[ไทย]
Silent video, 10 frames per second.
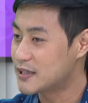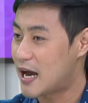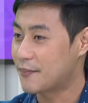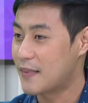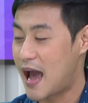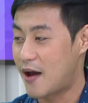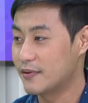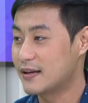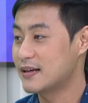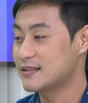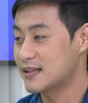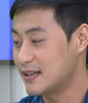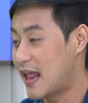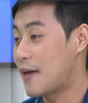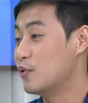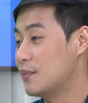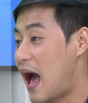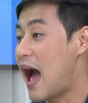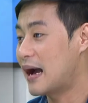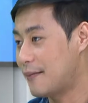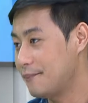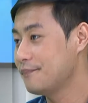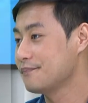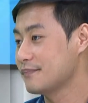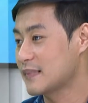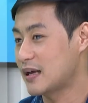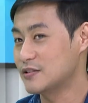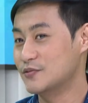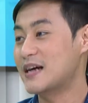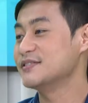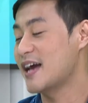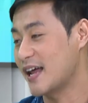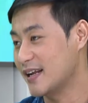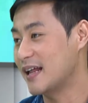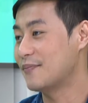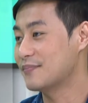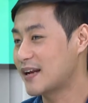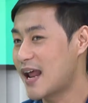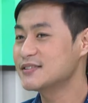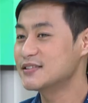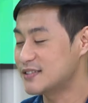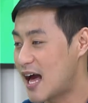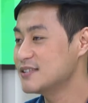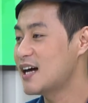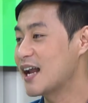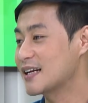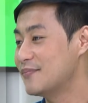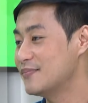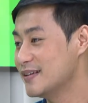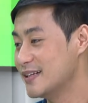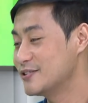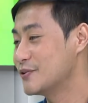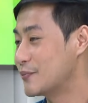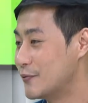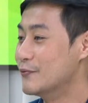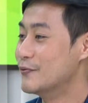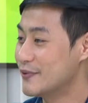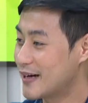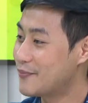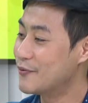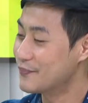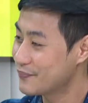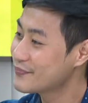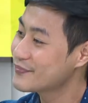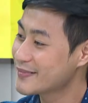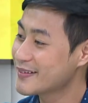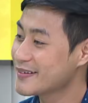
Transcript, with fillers: บจากมหาวิทยาลัยบุรพาครับค่ะอยู่บางแสนนี่แหละครับคณะศึกษาศาสตร์ครับเป็นจบครูครับผมค่ะจบ